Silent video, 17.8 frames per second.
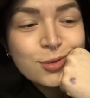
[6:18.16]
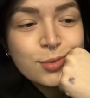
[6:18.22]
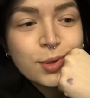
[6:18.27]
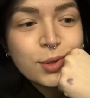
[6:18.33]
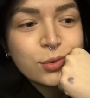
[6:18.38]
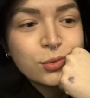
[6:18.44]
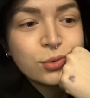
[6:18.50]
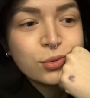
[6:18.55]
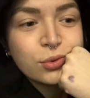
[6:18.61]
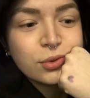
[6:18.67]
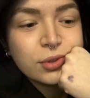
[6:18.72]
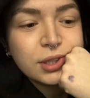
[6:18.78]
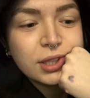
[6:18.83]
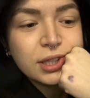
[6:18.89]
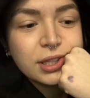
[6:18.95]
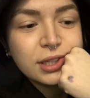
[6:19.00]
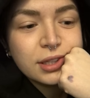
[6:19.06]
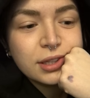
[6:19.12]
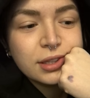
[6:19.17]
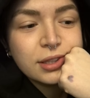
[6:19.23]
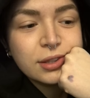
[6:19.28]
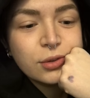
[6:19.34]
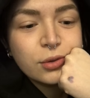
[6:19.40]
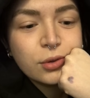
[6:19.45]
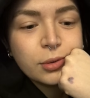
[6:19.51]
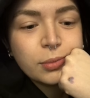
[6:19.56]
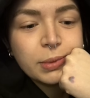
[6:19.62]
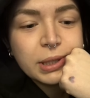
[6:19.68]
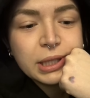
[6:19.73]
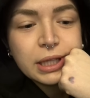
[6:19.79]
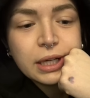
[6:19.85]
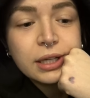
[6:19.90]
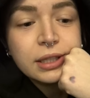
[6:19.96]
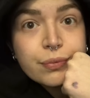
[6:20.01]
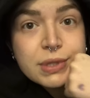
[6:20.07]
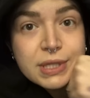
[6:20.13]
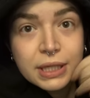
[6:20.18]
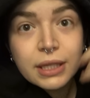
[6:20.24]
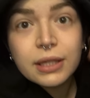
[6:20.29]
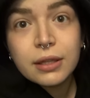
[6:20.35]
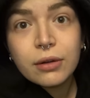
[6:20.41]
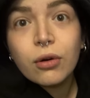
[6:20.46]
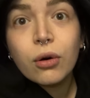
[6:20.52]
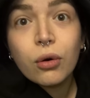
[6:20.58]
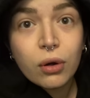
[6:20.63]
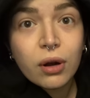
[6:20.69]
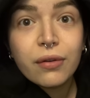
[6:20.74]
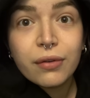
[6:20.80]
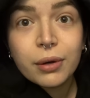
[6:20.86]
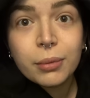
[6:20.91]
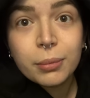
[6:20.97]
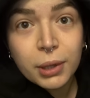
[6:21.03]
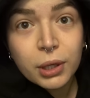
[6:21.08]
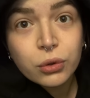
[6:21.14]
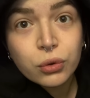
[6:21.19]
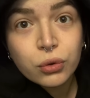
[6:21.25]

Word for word: soprattutto di, di dormita. Sì, devo ancora farmi la